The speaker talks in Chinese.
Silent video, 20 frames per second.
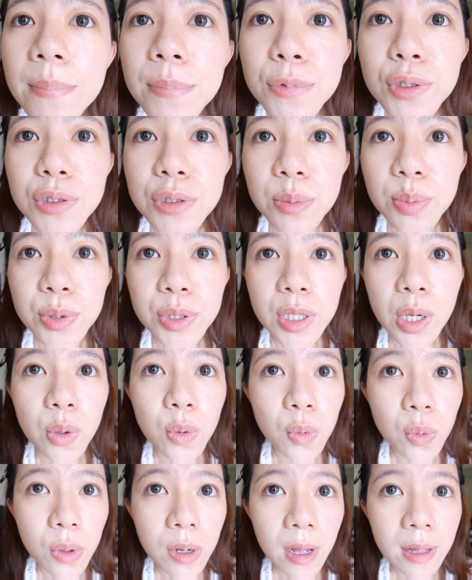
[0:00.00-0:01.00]
就是比较
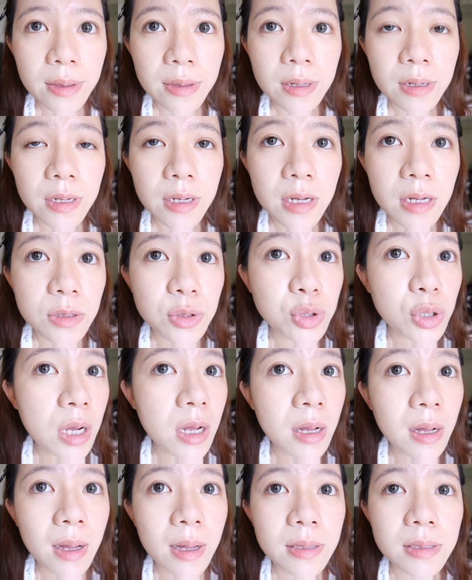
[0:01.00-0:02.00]
雾感的一个
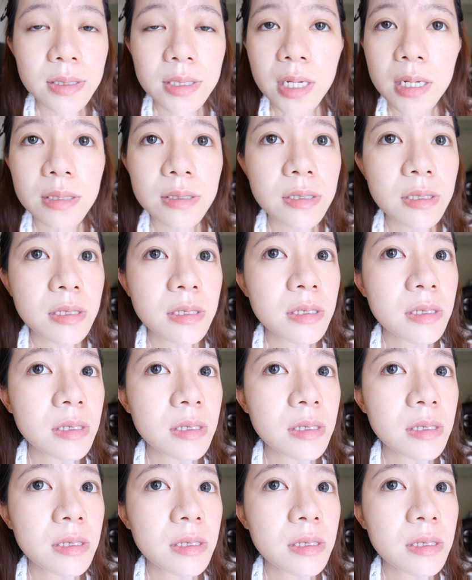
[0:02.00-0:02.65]
妆感，这样子